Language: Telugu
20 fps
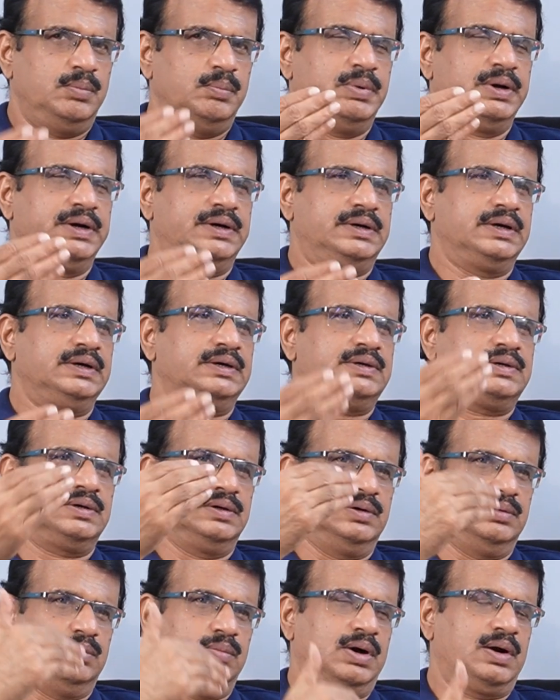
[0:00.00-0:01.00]
బ్రిటిష్
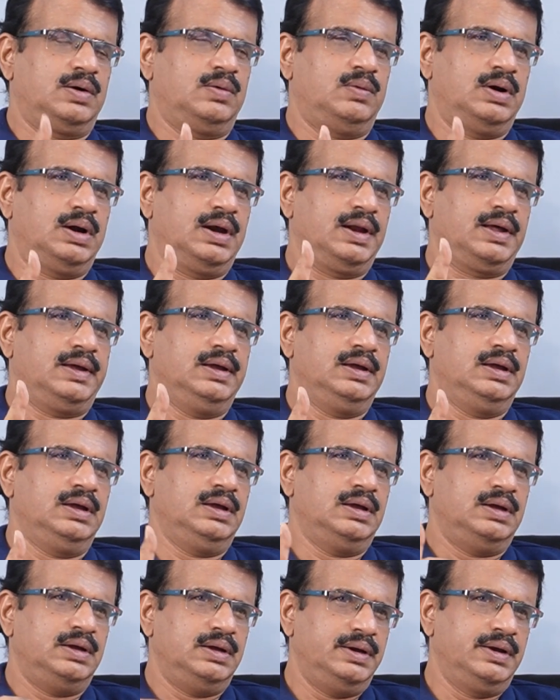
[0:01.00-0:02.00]
మగవాళ్ళకి
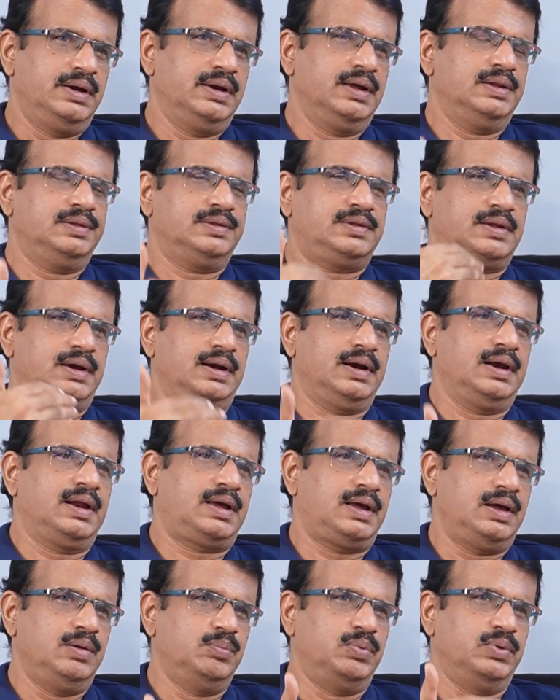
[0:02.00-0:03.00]
ఇండియన్
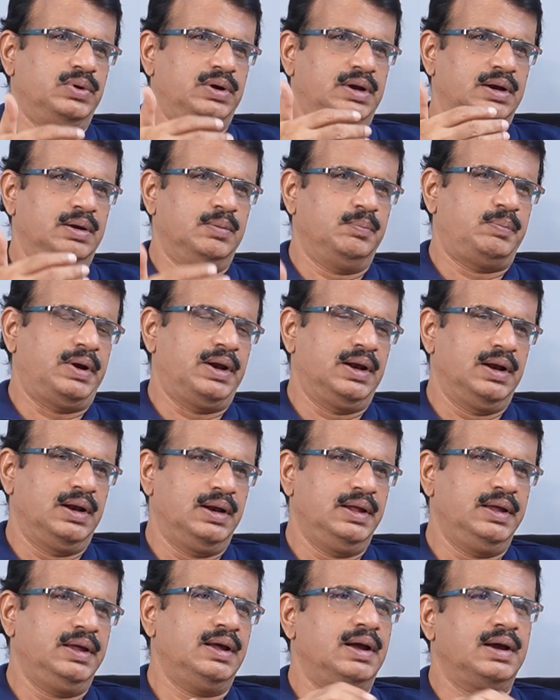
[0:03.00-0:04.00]
స్త్రీలకి పుట్టిన
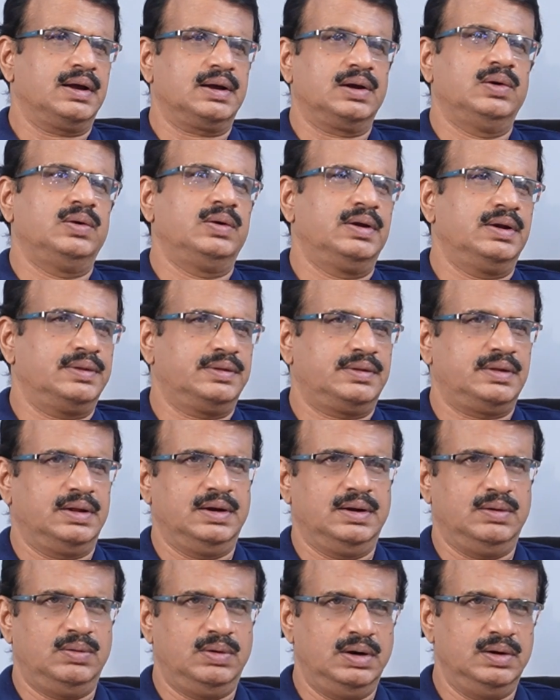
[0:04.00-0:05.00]
పిల్లల్ని ఆంగ్లో ఇండియన్స్
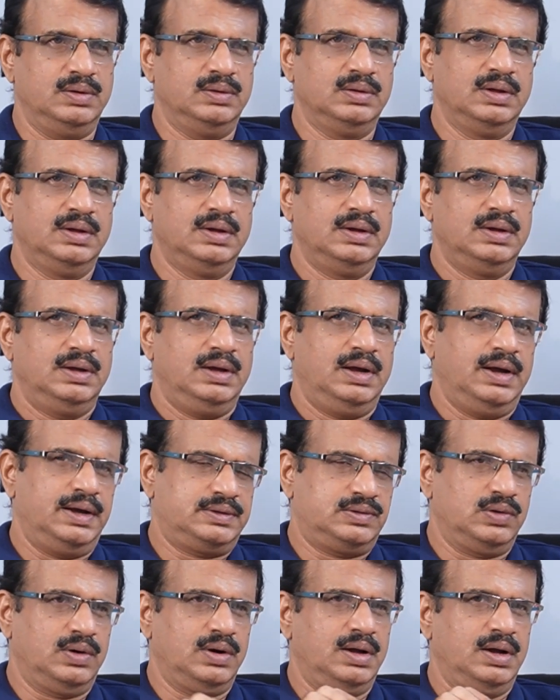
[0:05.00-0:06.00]
అనేవాళ్ళు
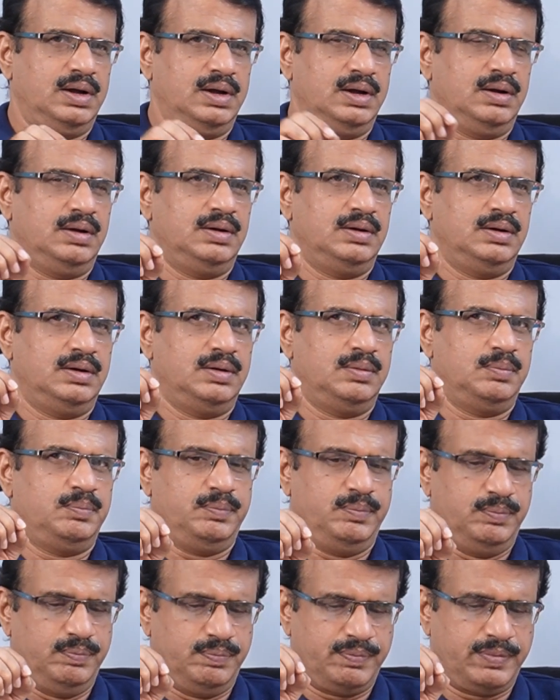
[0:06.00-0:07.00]
యాక్చువల్గా
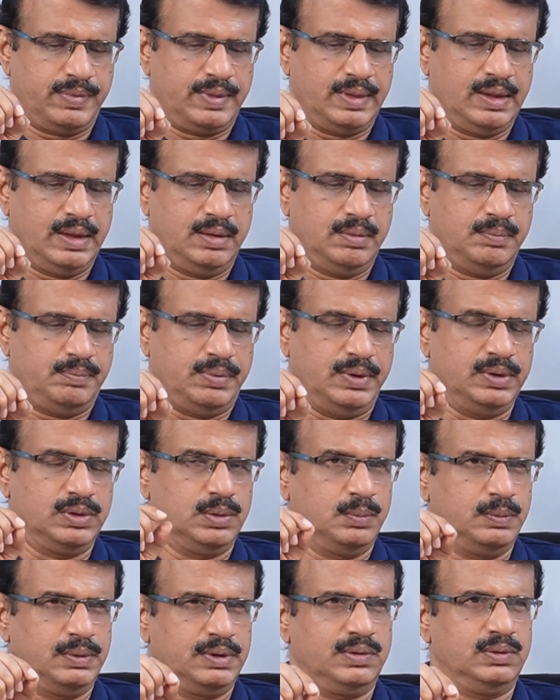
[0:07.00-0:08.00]

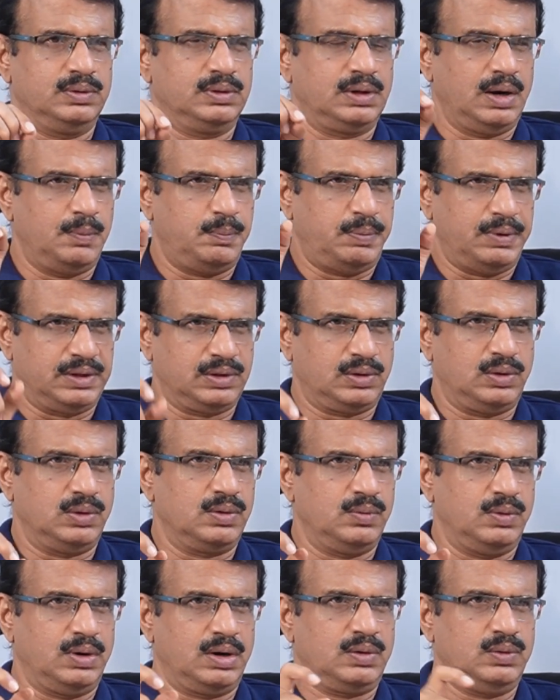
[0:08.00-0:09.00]
పంతొమ్మిది వందల
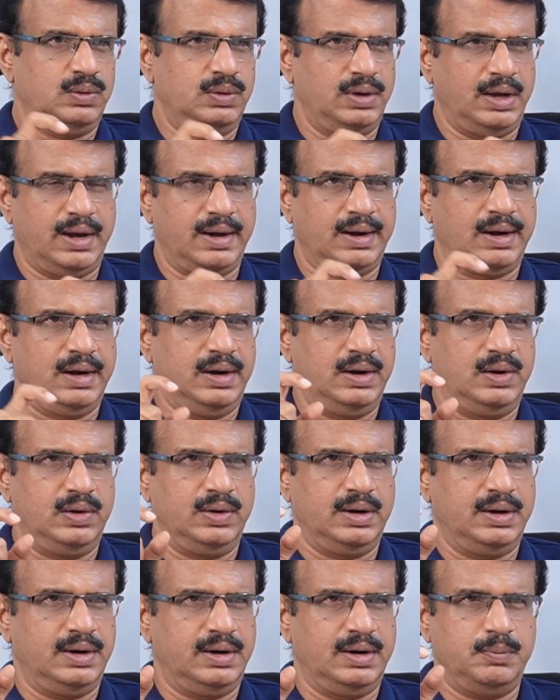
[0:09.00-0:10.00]
పదకొండు వరకు యాంగ్లో
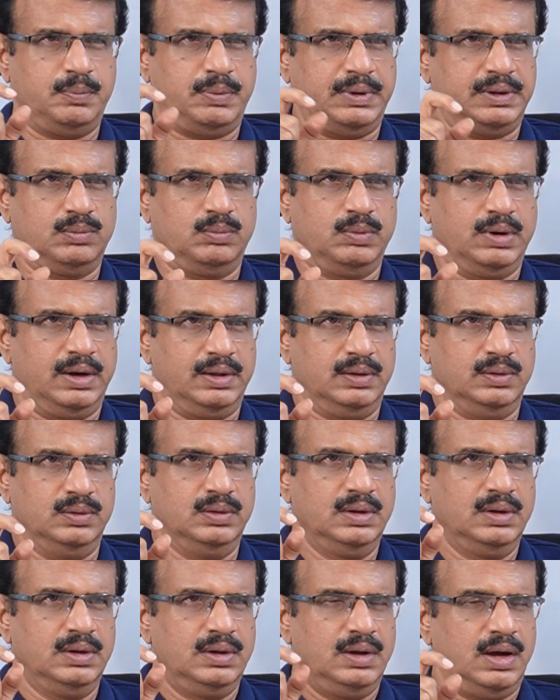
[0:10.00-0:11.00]
ఇండియన్ అనే పదం లేదు
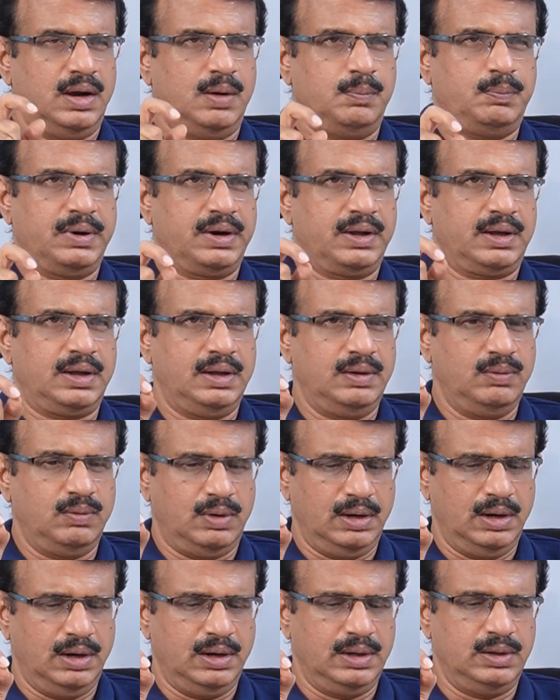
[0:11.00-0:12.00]
అప్పటికి
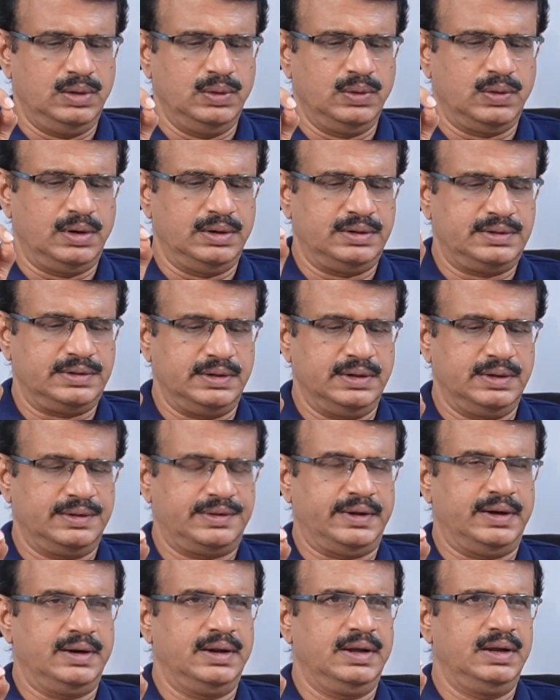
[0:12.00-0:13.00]
వాళ్ళని
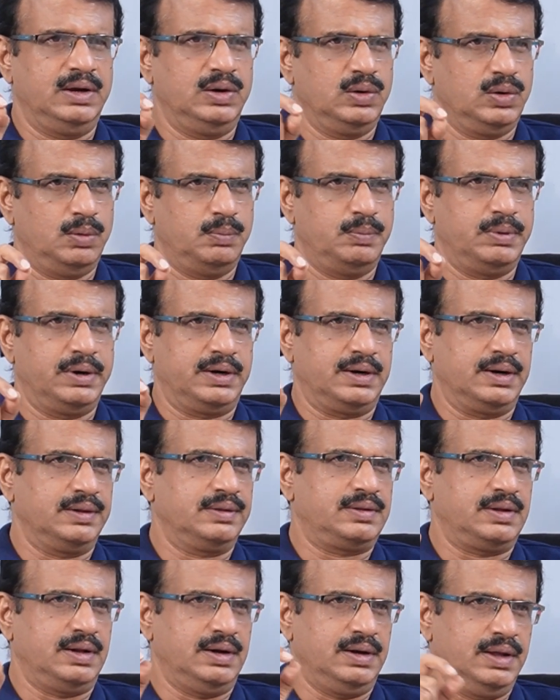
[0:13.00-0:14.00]
యూరోషియన్స్ అని ఇండో
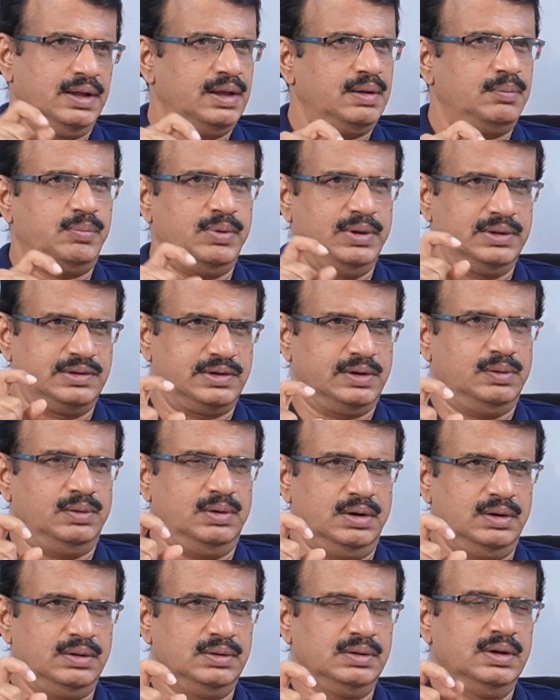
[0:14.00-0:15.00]
బ్రిటన్స్ అని
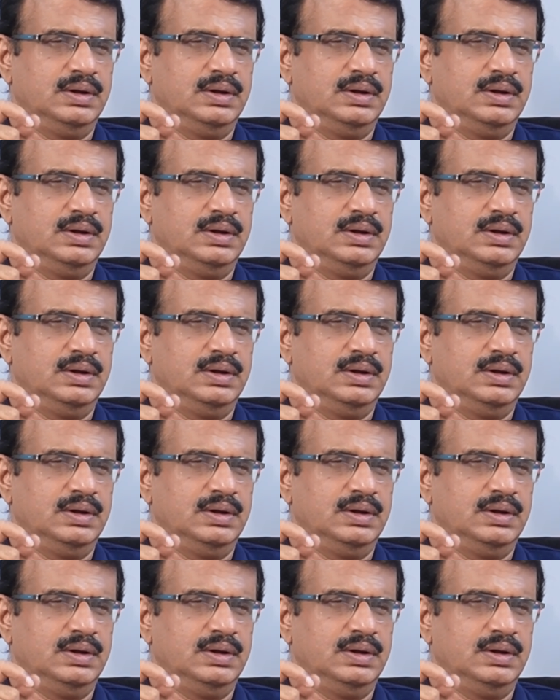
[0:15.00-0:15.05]
పిలిచేవాళ్ళు